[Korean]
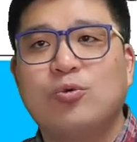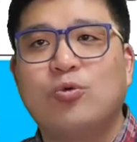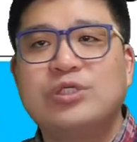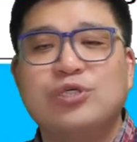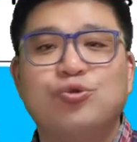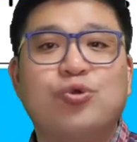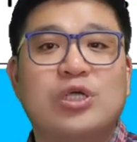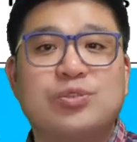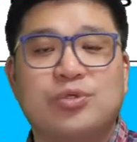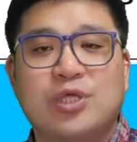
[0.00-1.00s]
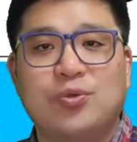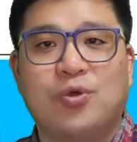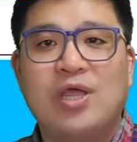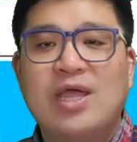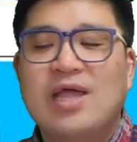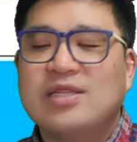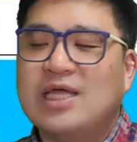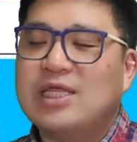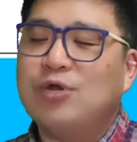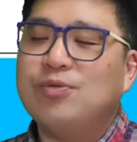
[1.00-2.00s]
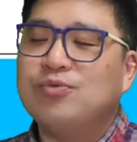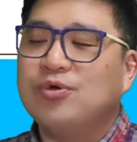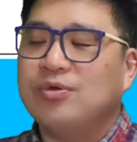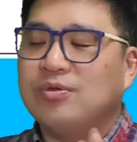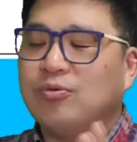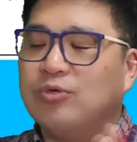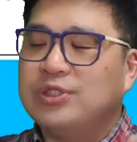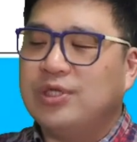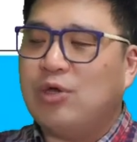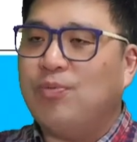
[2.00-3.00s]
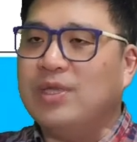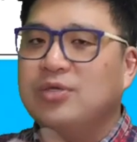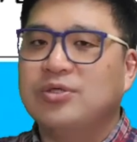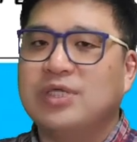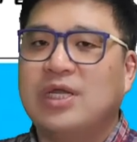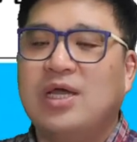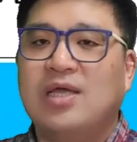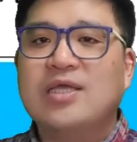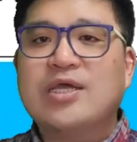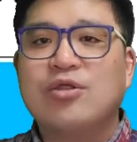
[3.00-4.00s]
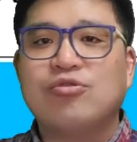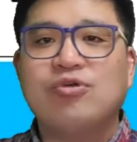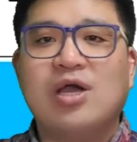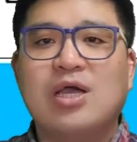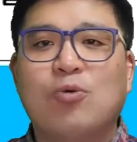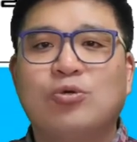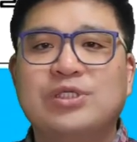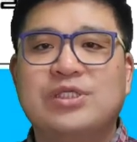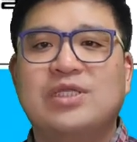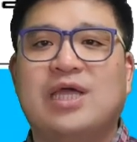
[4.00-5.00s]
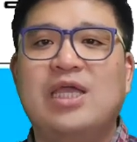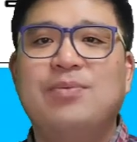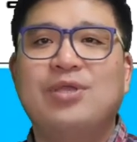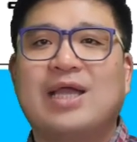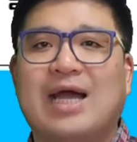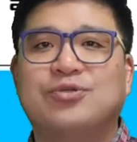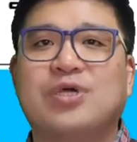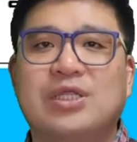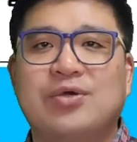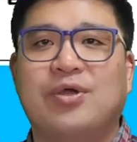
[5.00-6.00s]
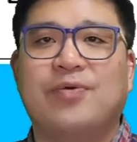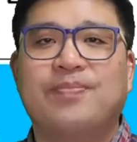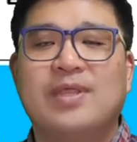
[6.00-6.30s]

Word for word: 곡식을 유통하지 못하도록 사사로 곡식을 사고 파는 것이 아니라 수확한 곡식들을 다 일본이 가져가는 거예요.